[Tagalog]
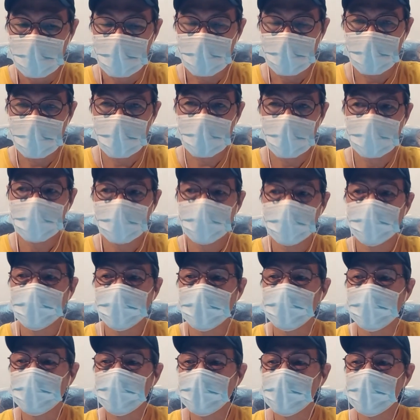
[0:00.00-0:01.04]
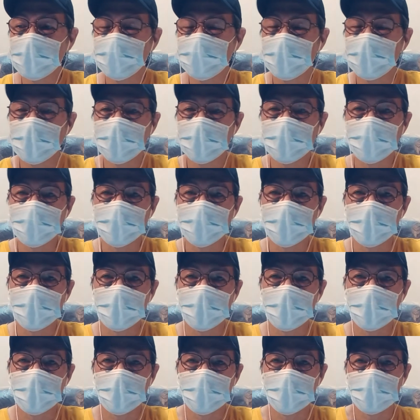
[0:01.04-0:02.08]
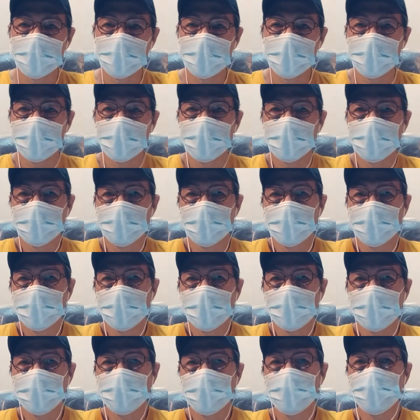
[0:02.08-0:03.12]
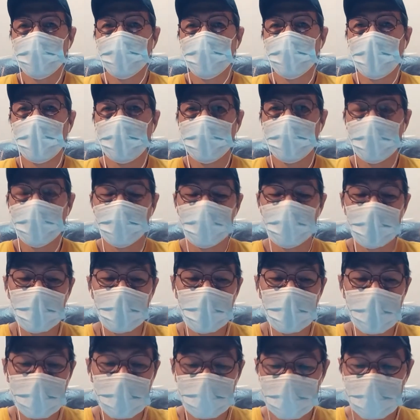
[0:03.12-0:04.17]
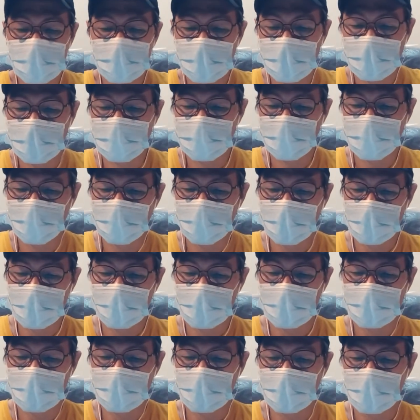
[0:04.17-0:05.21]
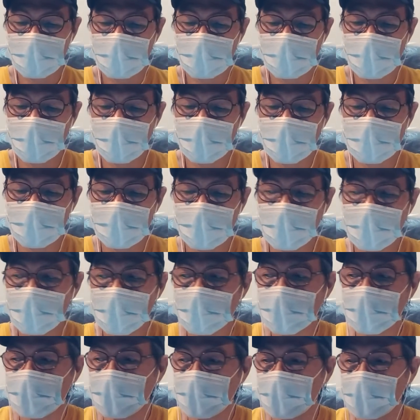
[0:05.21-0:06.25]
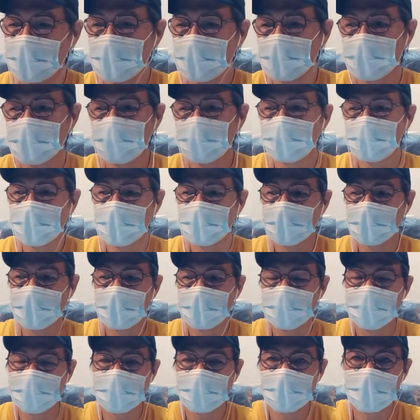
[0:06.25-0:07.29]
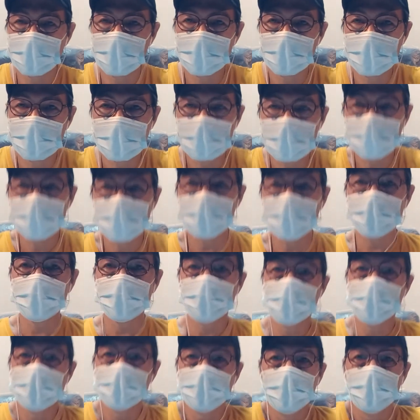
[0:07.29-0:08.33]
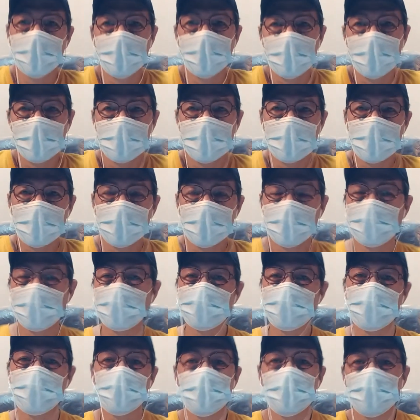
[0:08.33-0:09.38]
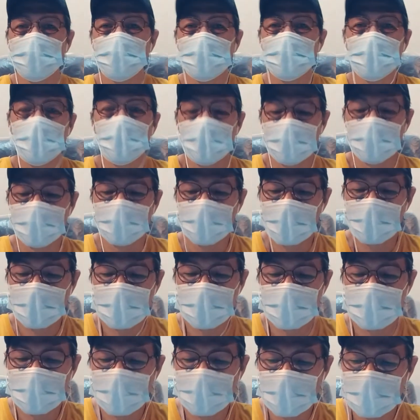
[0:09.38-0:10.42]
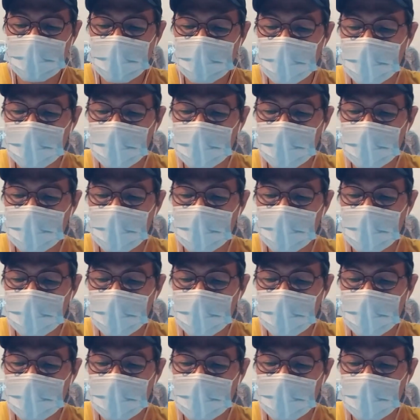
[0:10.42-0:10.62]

Hindi po ibig sabihin nun na ano eh, kayo tayo ay manggagamot na. Tayo nakalahilero na sa panggagamot yan. Hindi po ganun. Hindi naman po ganun kaano yun. Kasi mga